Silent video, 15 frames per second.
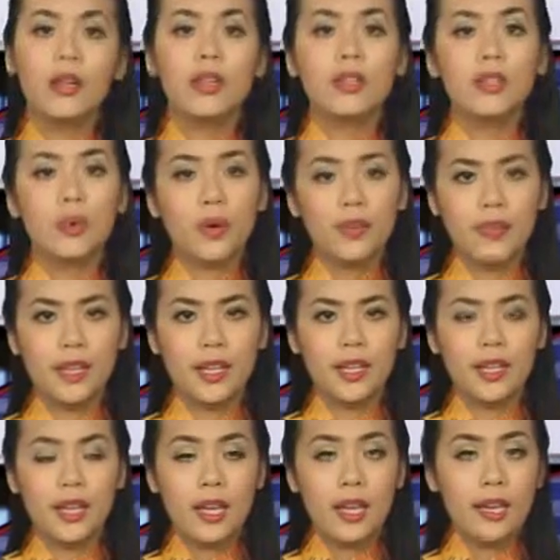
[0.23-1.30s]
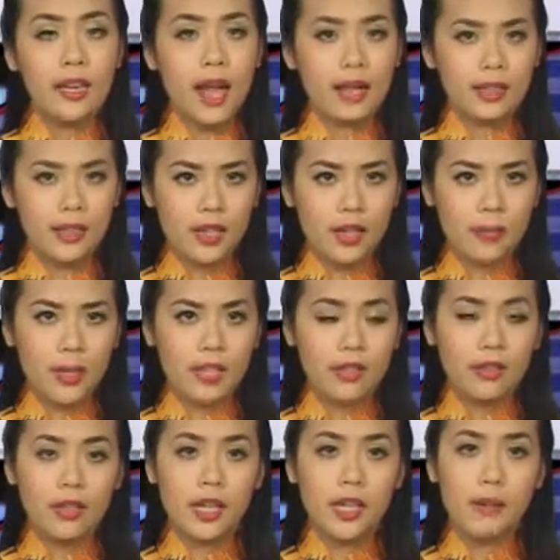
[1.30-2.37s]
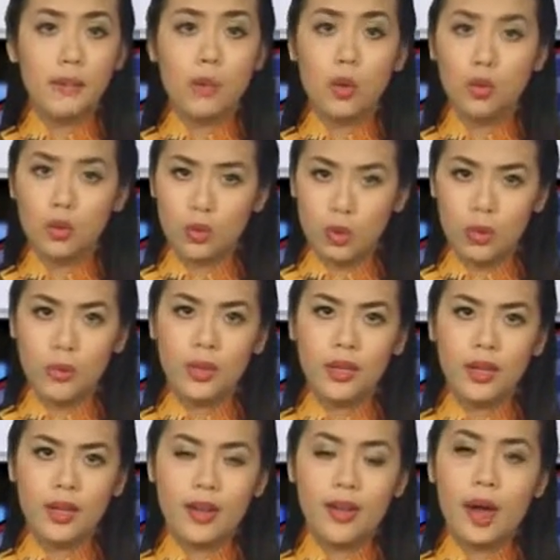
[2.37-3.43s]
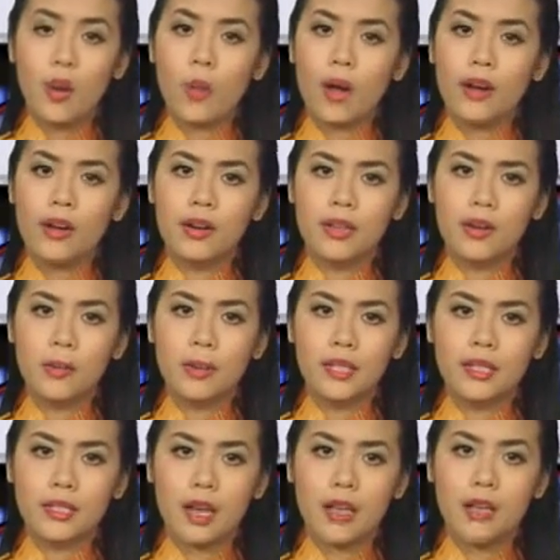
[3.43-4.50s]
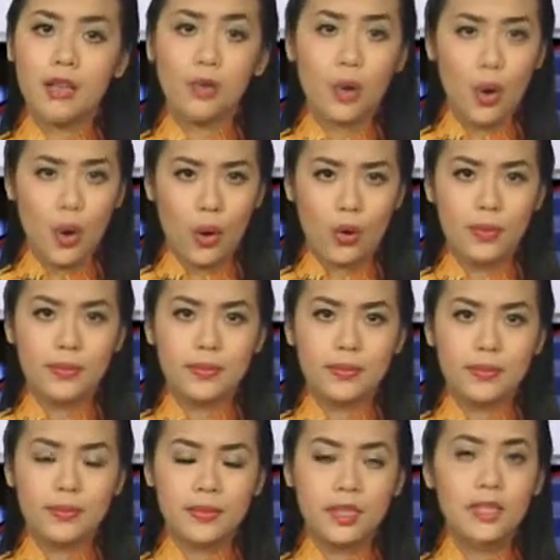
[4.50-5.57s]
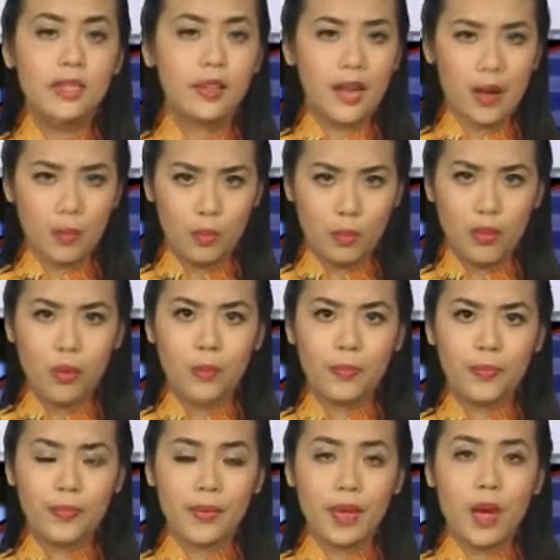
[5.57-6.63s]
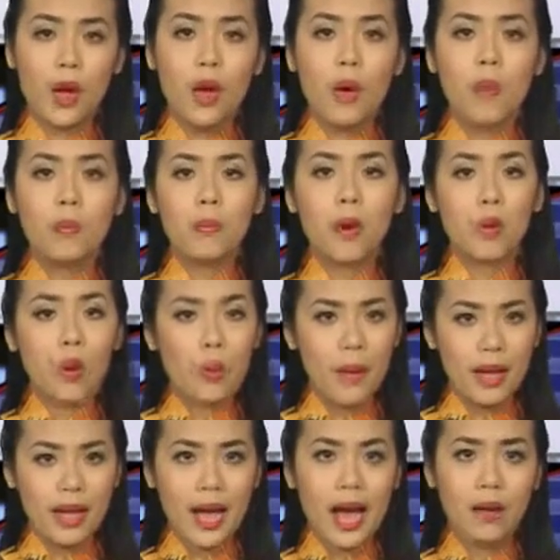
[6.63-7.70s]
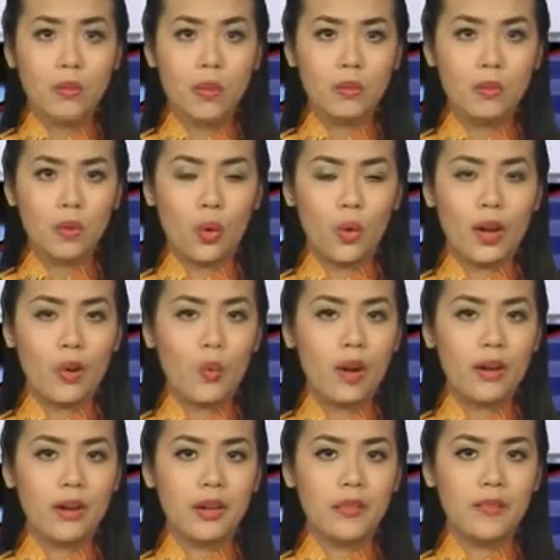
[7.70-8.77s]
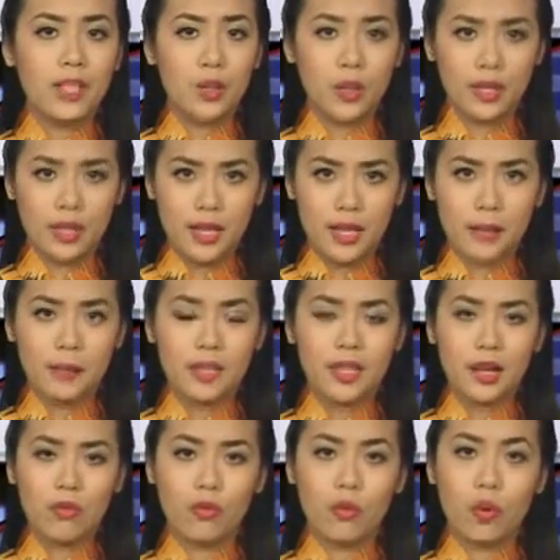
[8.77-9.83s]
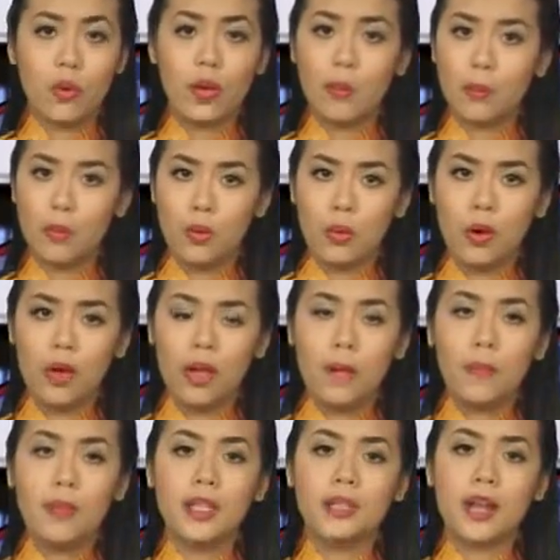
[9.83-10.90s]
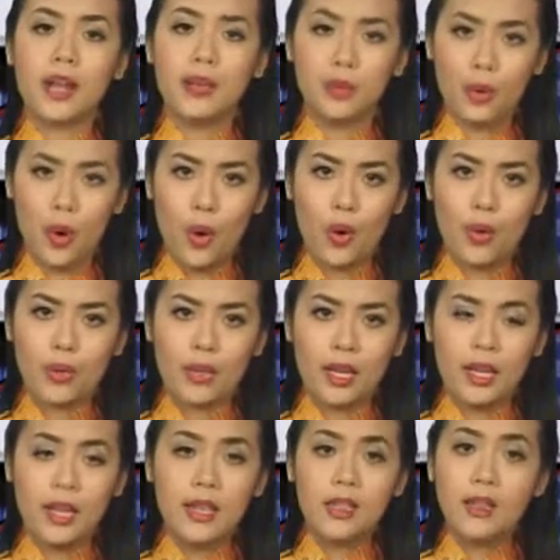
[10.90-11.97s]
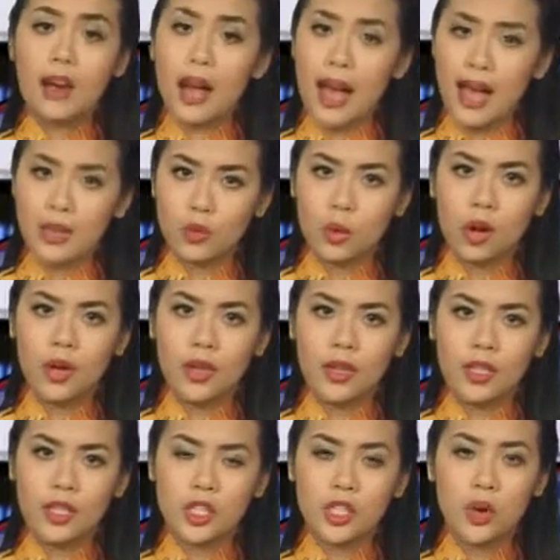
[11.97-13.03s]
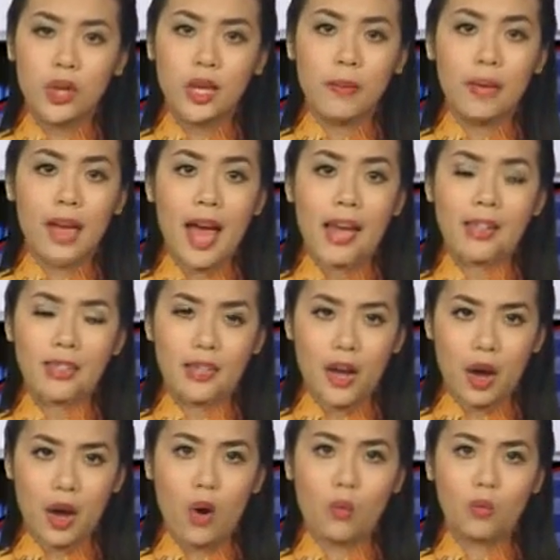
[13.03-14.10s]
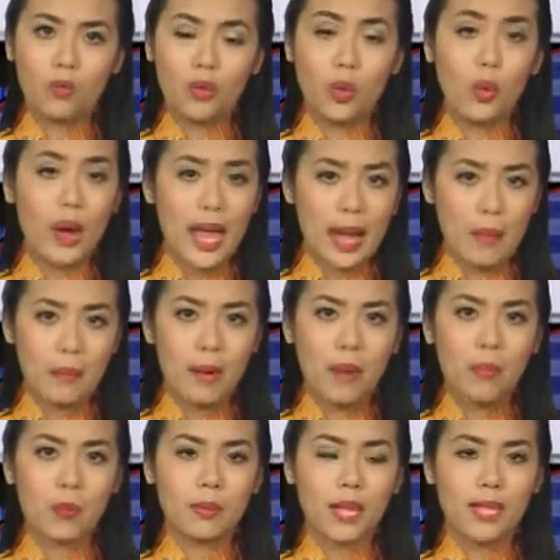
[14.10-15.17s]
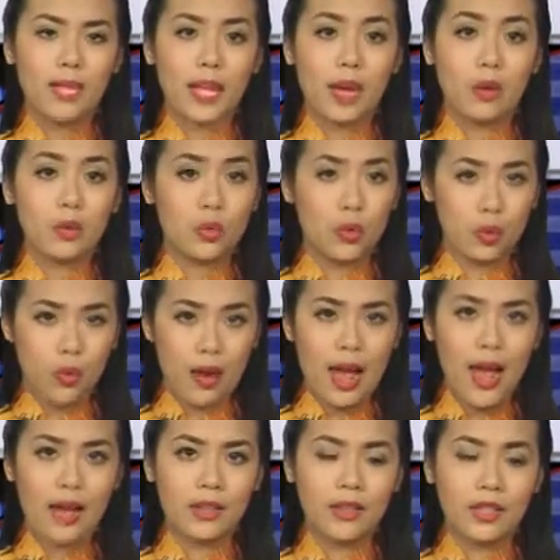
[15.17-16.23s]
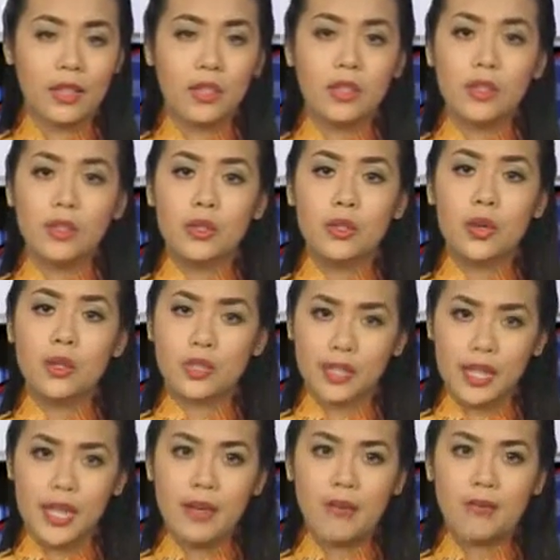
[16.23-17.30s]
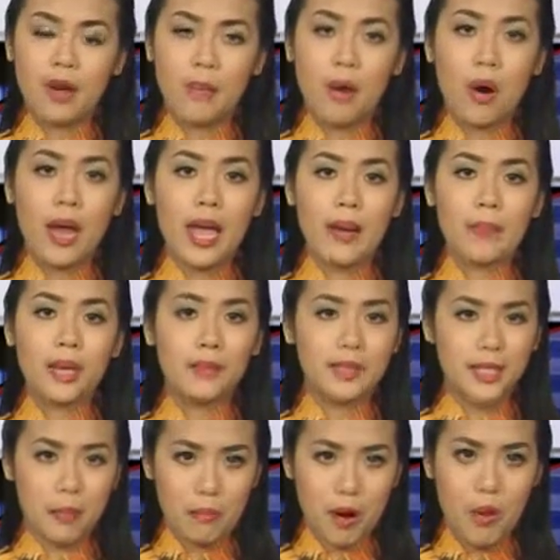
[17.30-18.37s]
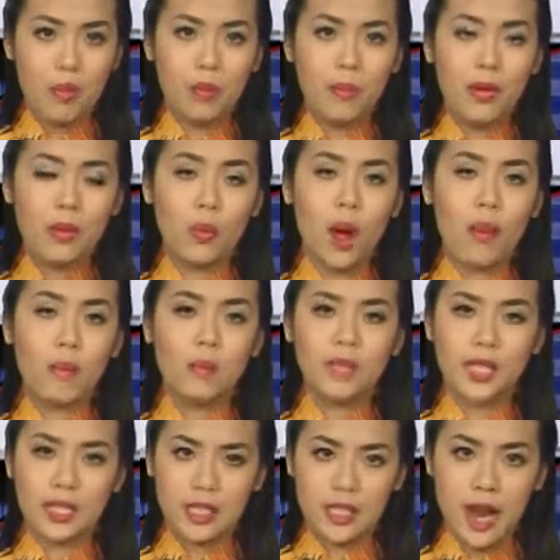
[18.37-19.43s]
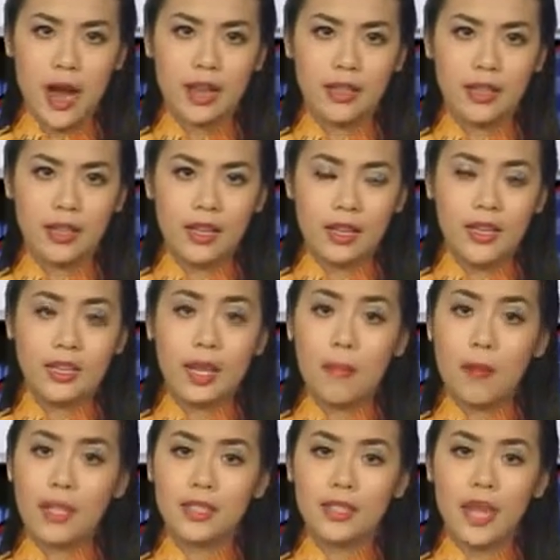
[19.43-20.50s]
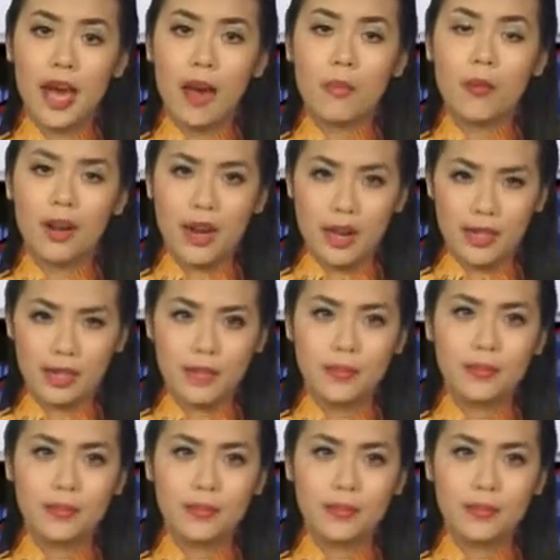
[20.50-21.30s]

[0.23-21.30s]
Thưa quý vị, nạn nhân bị cưỡng hiếp 4 tuổi đã qua đời ở miền Tây Ấn Độ, tên từ Nagpur. Một cô bé gái 4 tuổi đã qua đời vì suy tim ở thành phố Nagpur, miền Tây Ấn Độ, gần 2 tuần sau khi bị hai người đàn ông dụ em bằng một thanh kẹo sô-cô-la, rồi cưỡng hiếp và bỏ em nằm chảy máu bên ngoài một trang trại tại Madhya Pradesh.